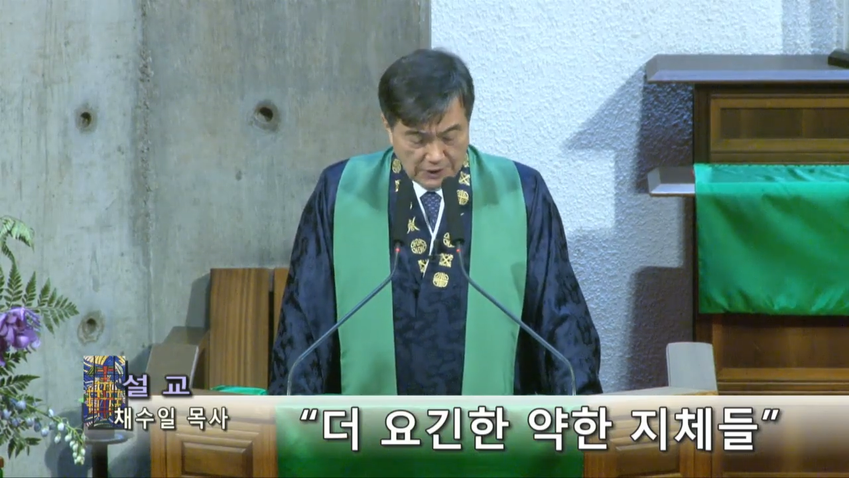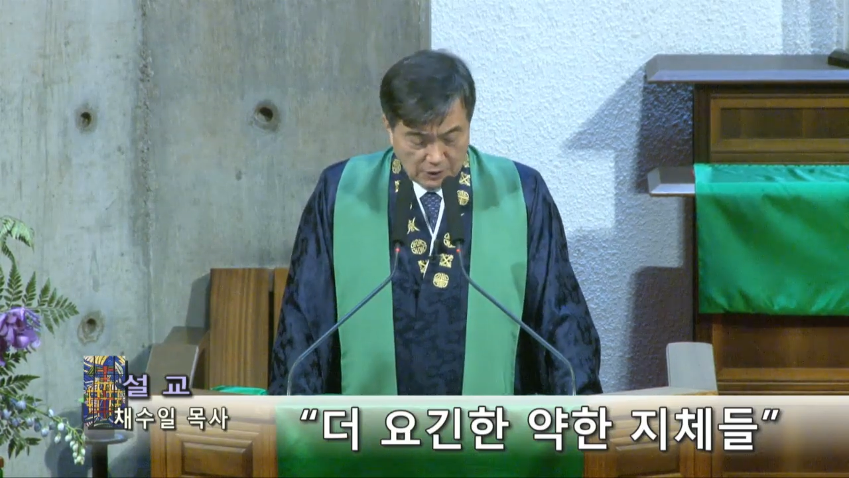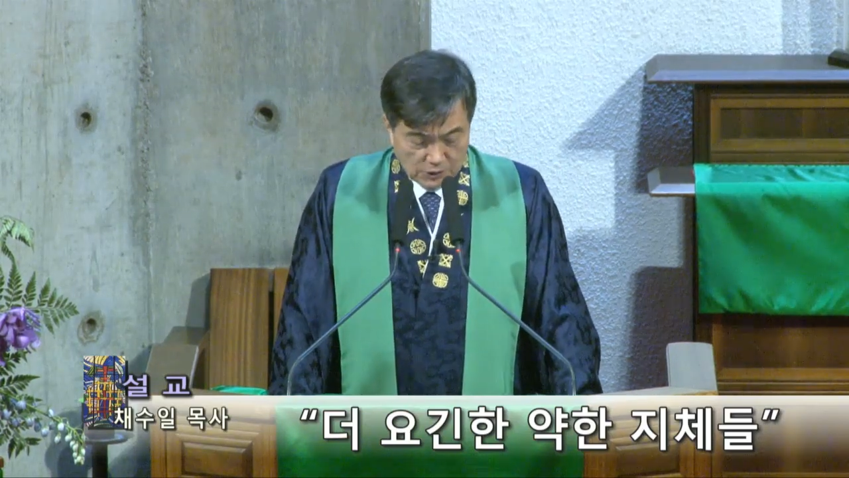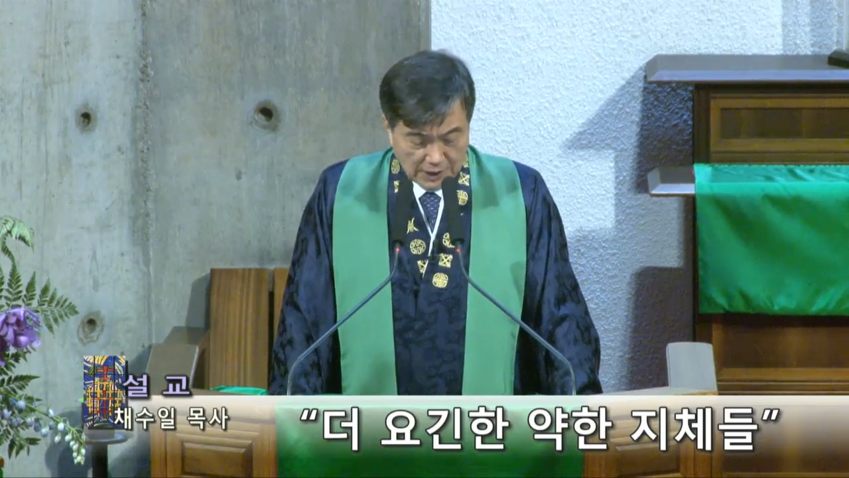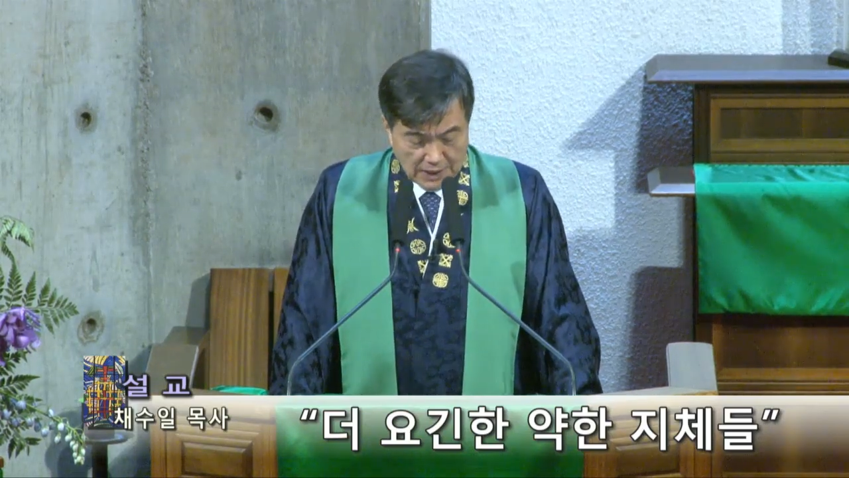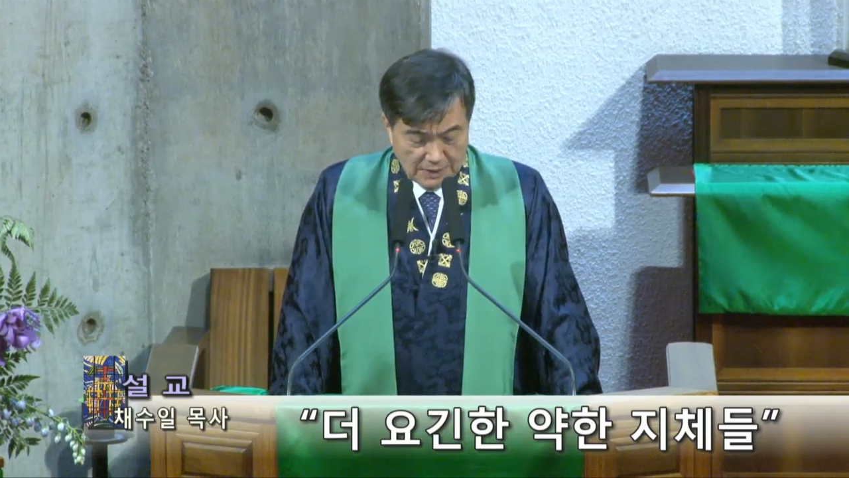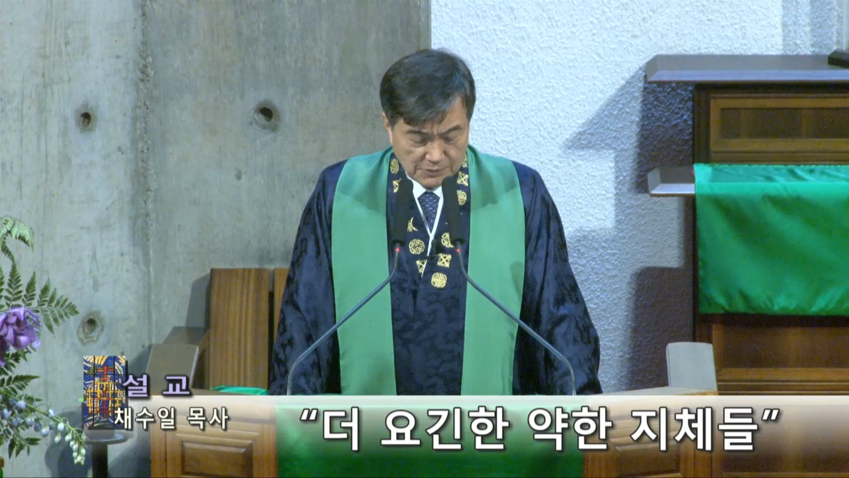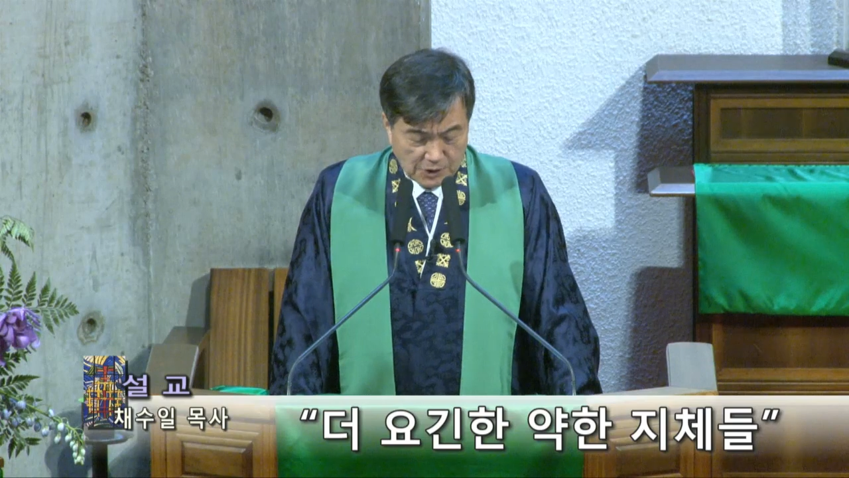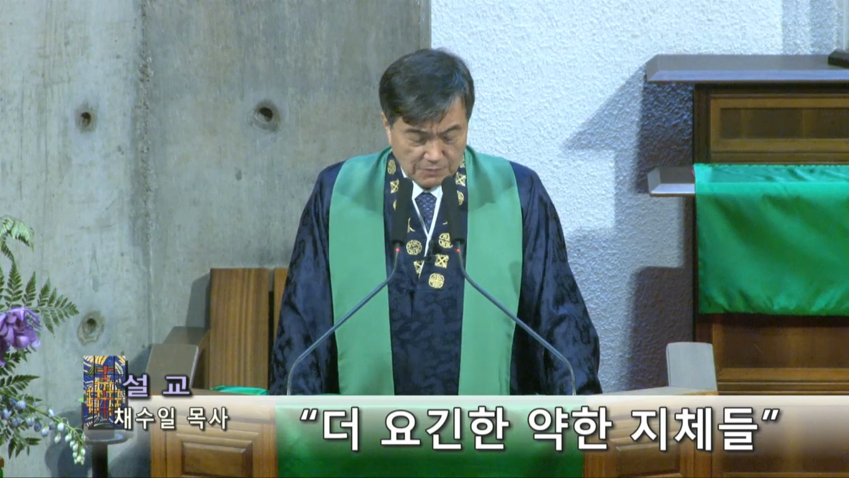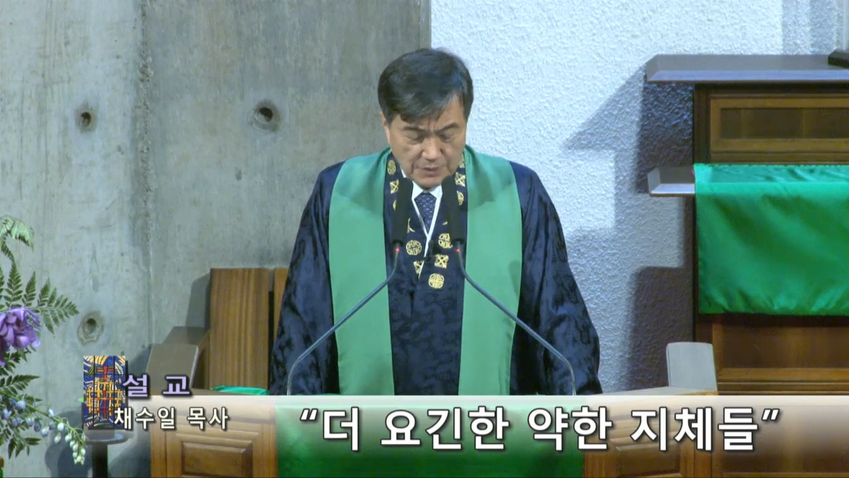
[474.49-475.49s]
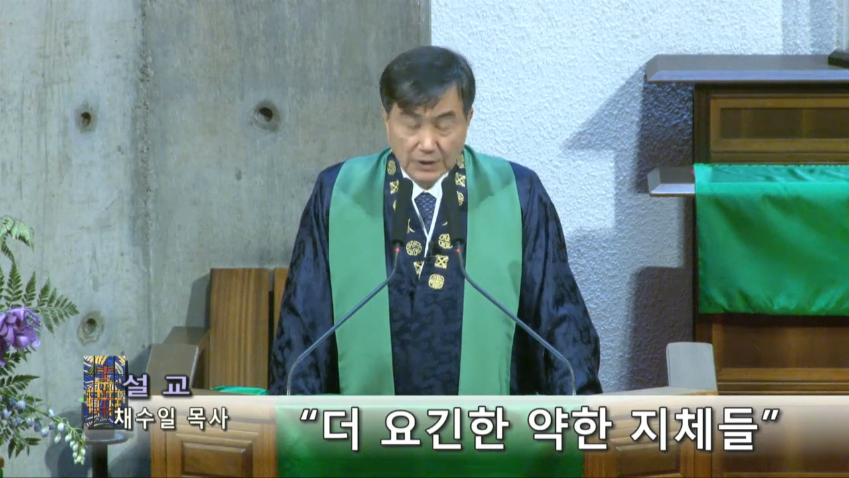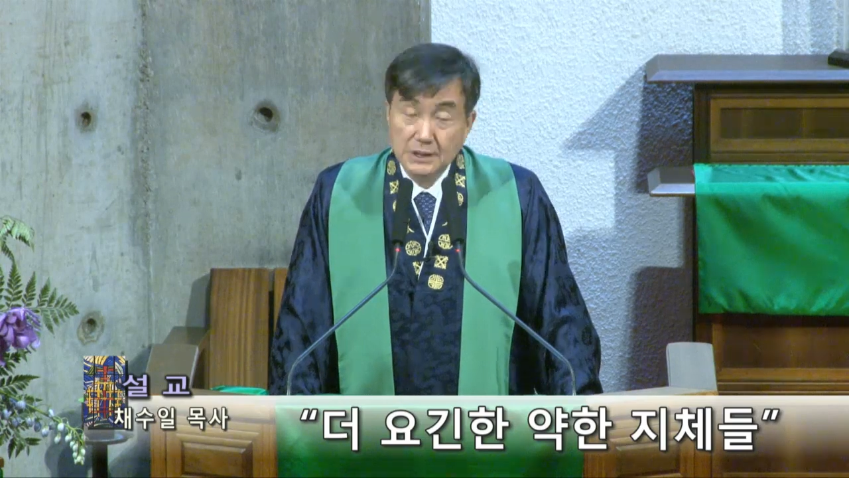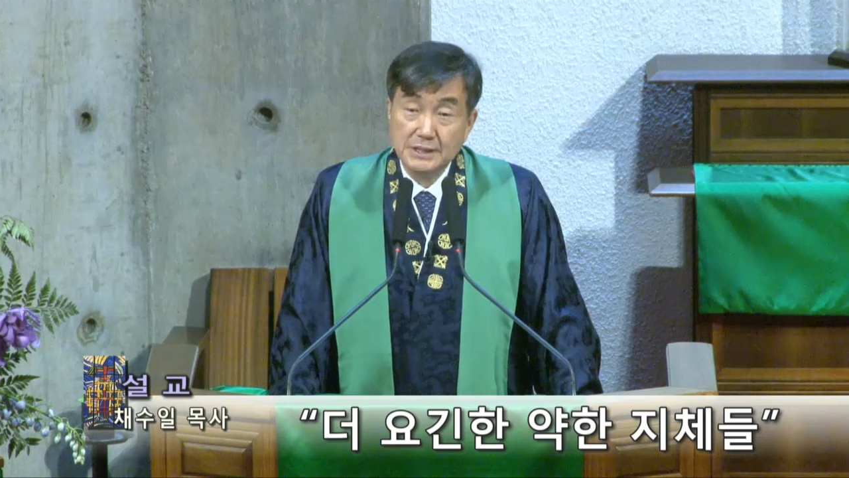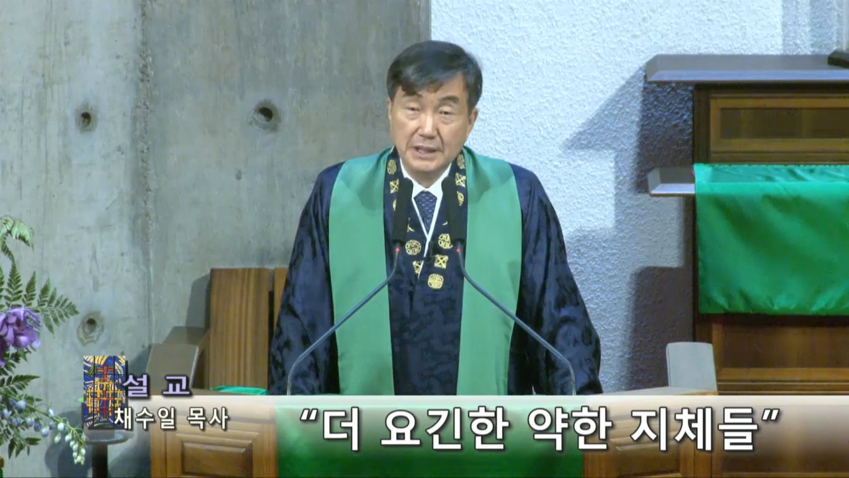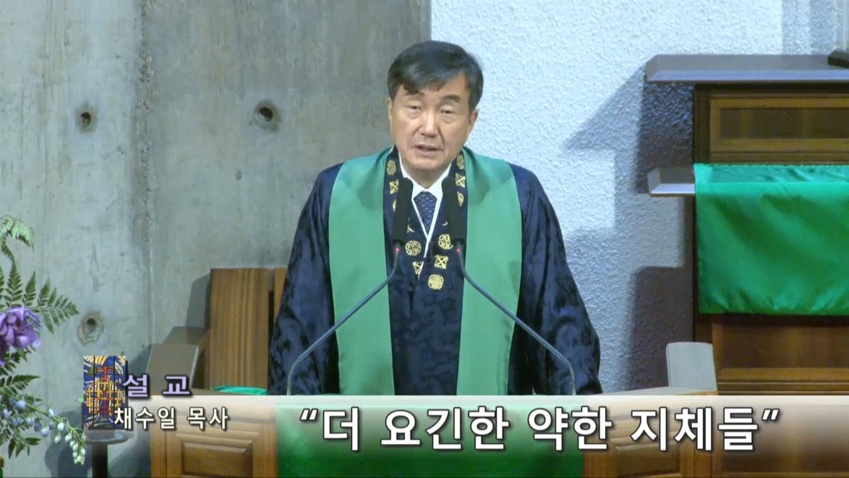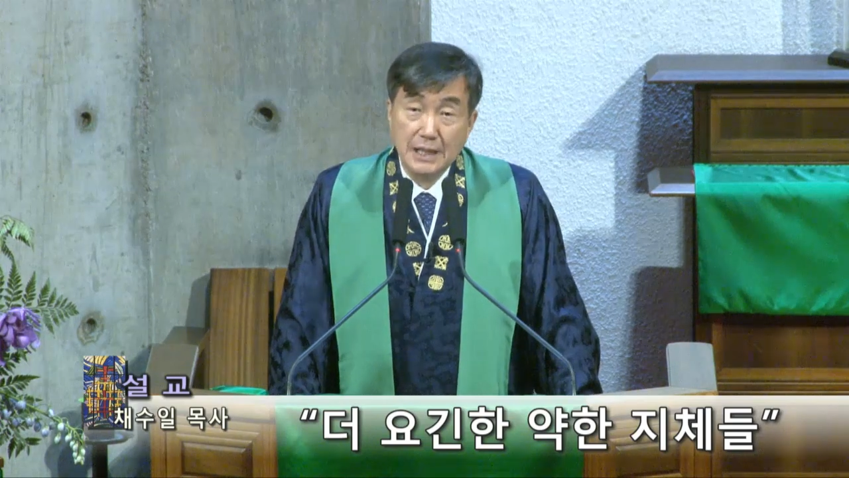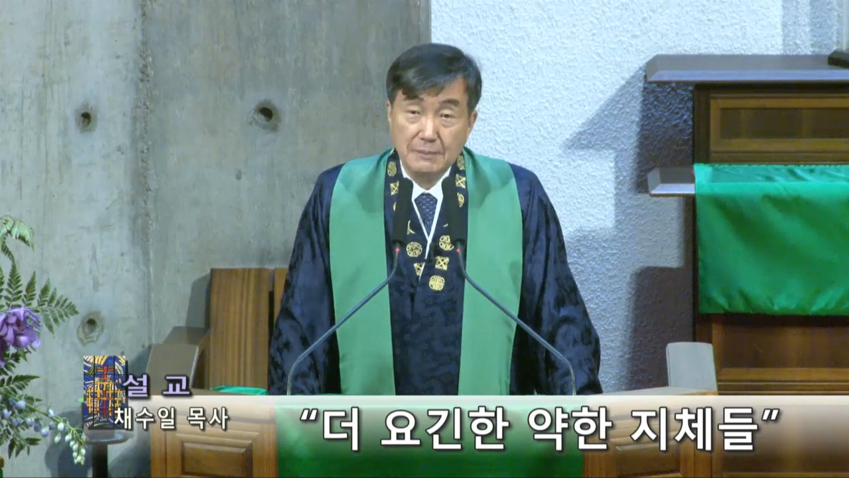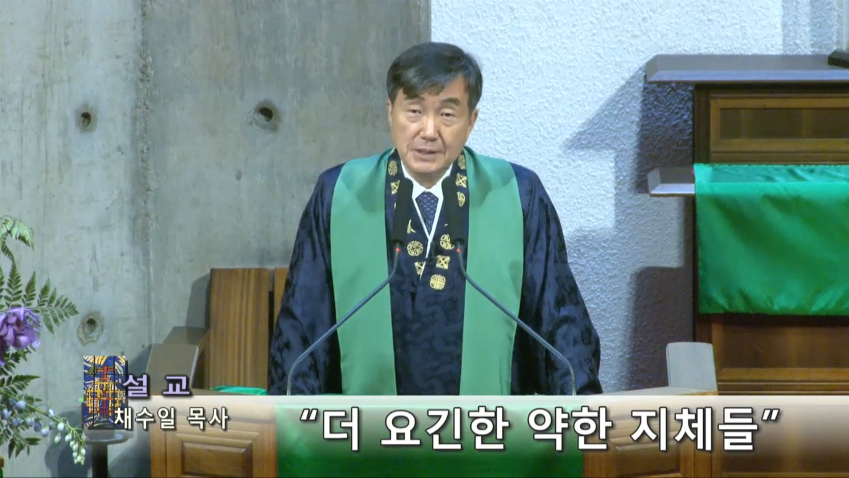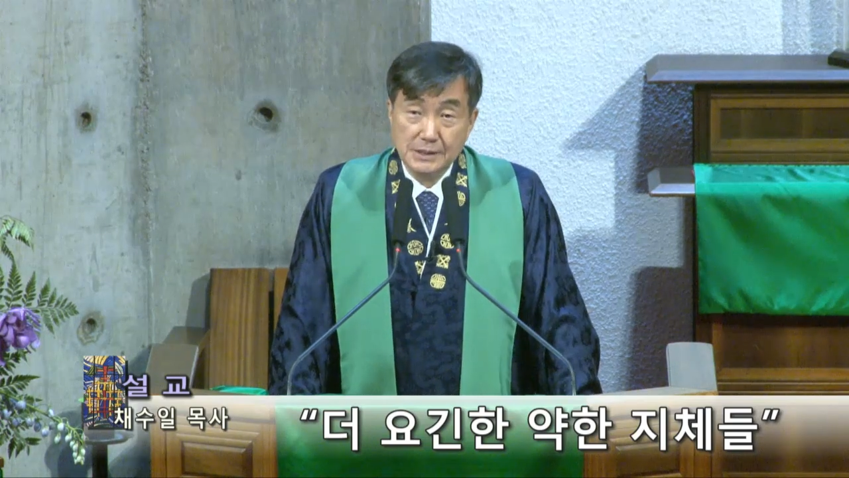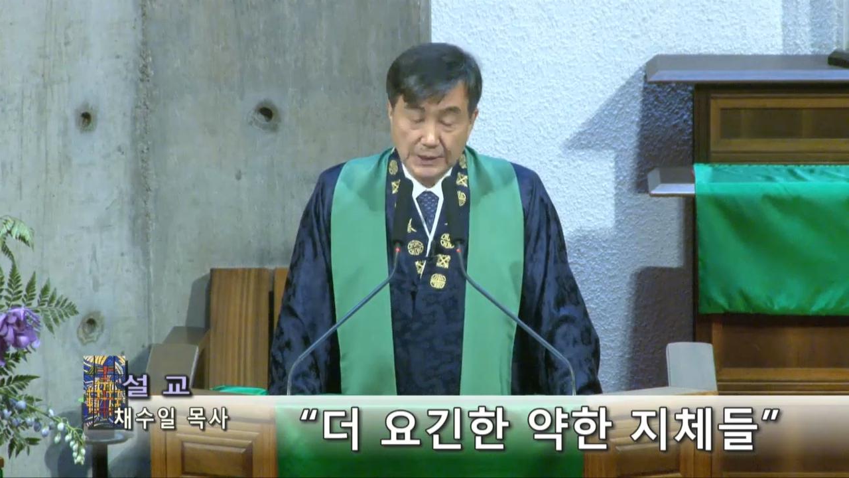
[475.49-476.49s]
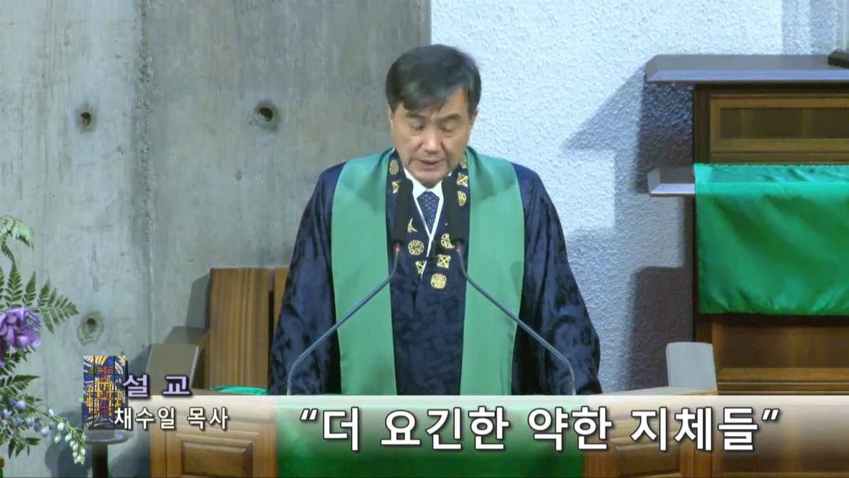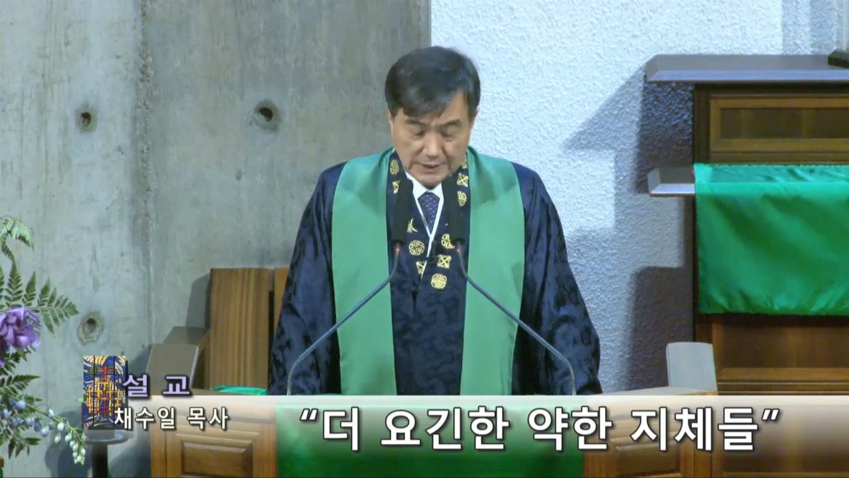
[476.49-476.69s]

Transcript: 예루살렘 성벽을 재건하면서